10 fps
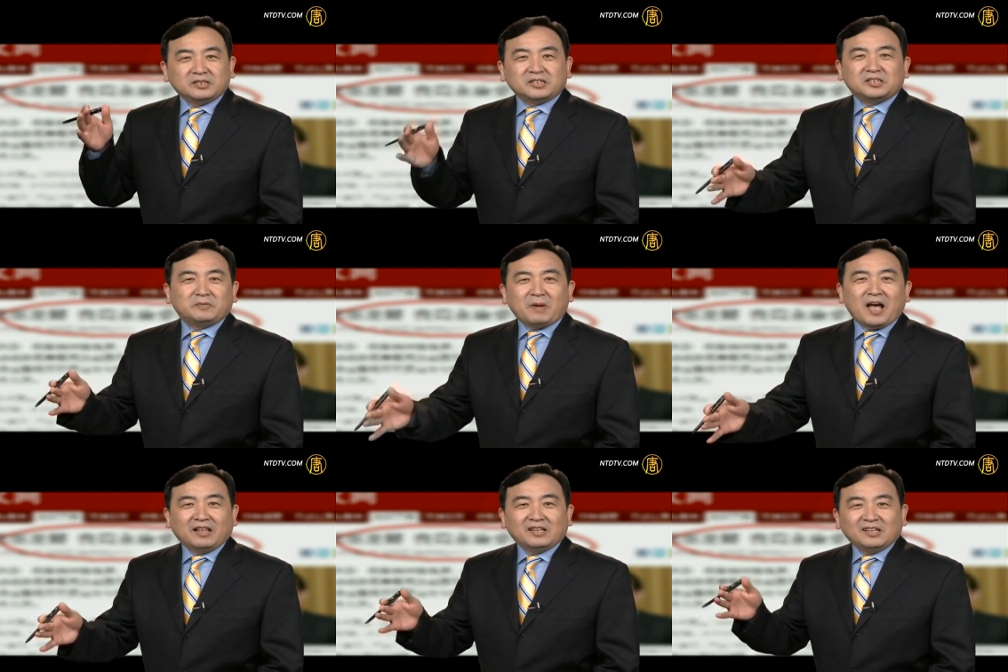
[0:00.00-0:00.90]
置
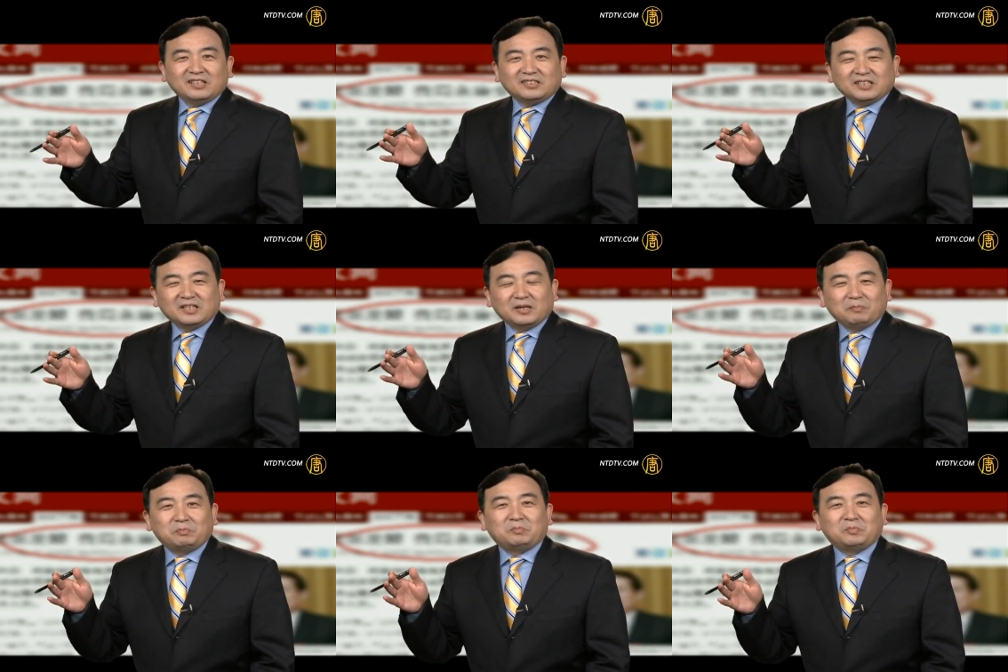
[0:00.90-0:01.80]
办这个
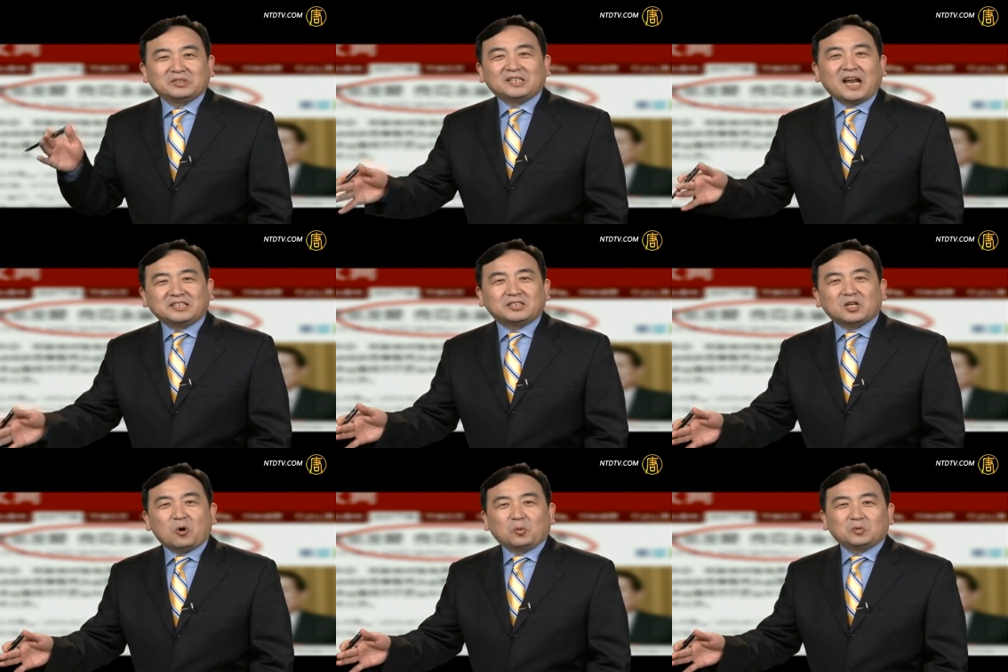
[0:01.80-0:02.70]
薄熙来之
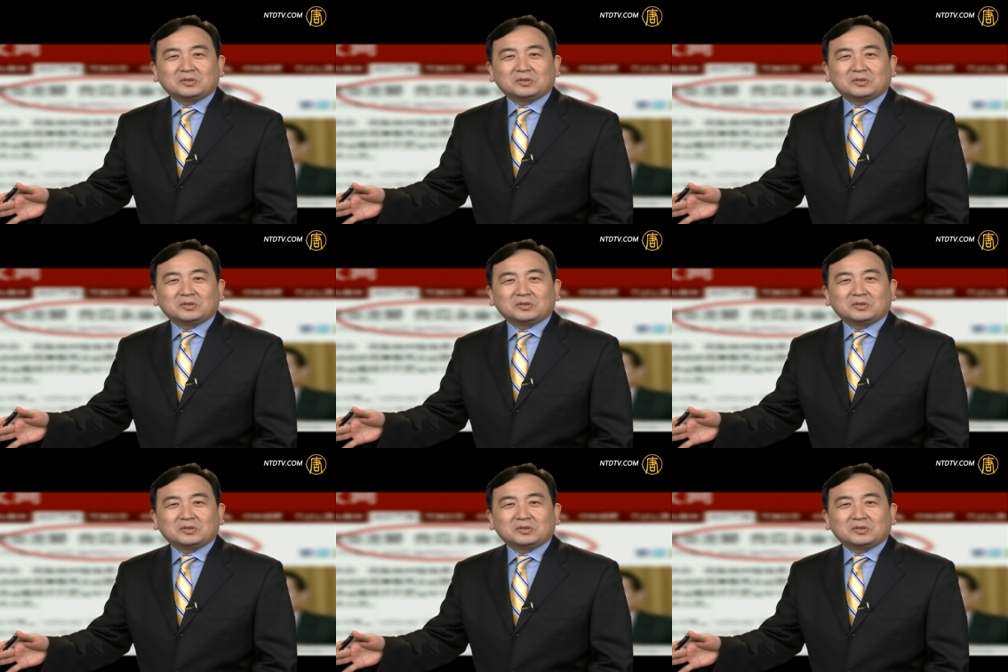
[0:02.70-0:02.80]
后，